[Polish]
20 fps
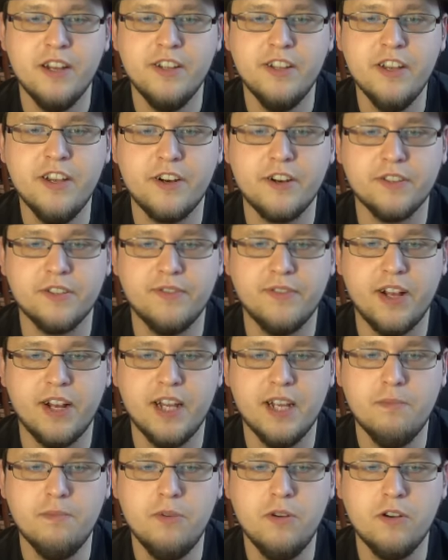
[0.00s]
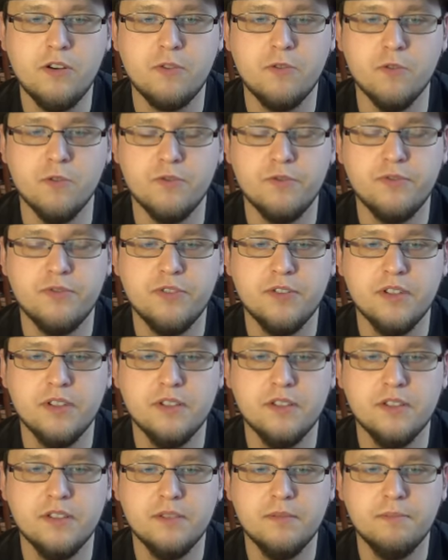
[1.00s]
Nie rozwalaj bloków
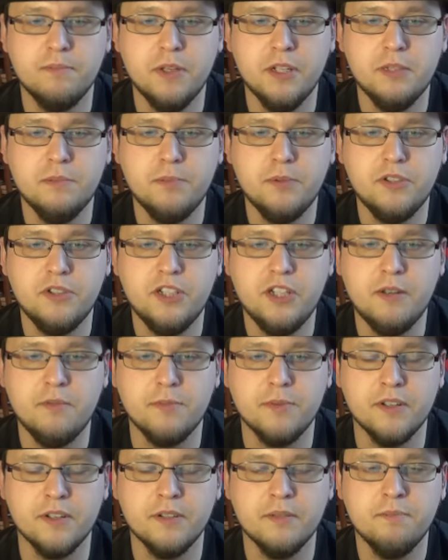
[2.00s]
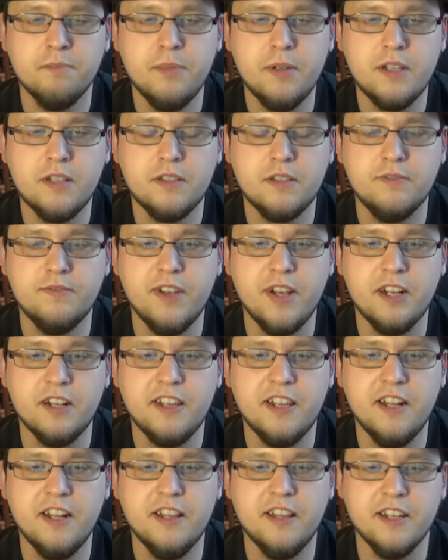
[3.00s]
bez potrzeby, bez
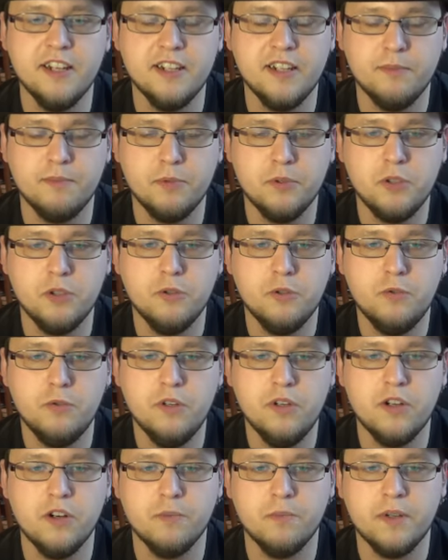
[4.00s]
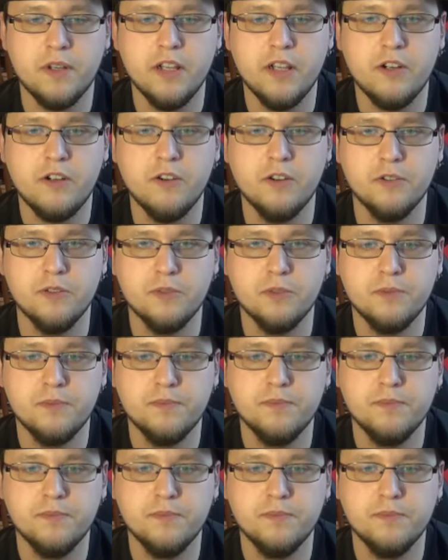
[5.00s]
wielkiej litery na początku i kropki na końcu.